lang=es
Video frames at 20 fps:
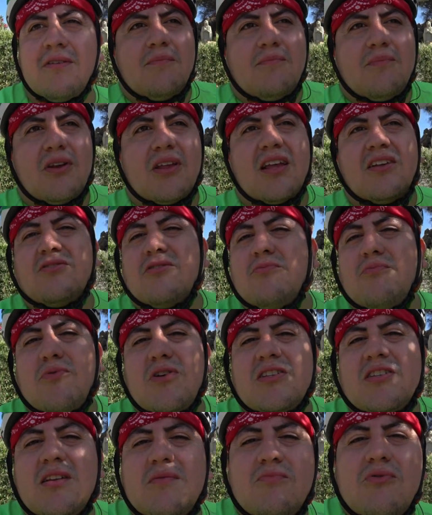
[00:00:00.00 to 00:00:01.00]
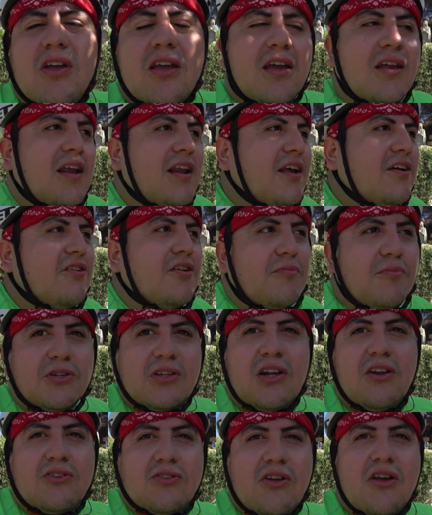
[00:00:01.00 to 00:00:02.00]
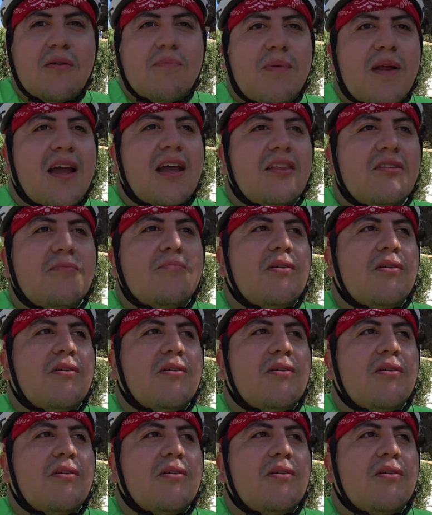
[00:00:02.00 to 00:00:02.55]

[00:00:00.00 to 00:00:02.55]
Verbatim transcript: porque eso puede ser muy genérico como te lo estoy explicando,